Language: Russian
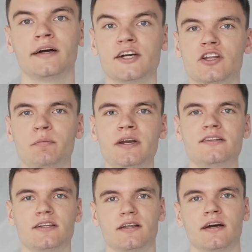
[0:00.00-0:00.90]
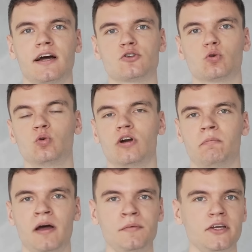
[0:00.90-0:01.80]
Хэш-таблицы — это такая структура
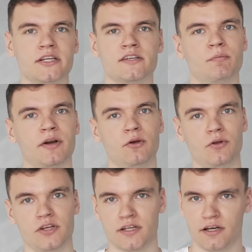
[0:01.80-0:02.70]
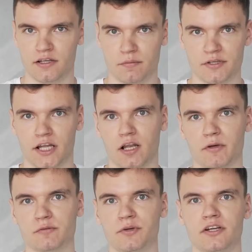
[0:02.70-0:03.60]
памяти, если вы про нее не знаете, обязательно
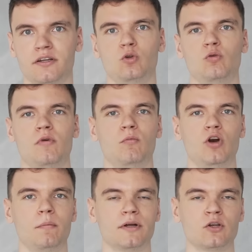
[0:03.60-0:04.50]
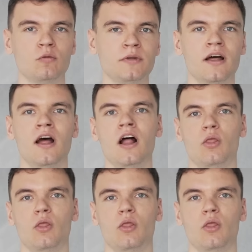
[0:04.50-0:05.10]
посмотрите на ютубе более подробно,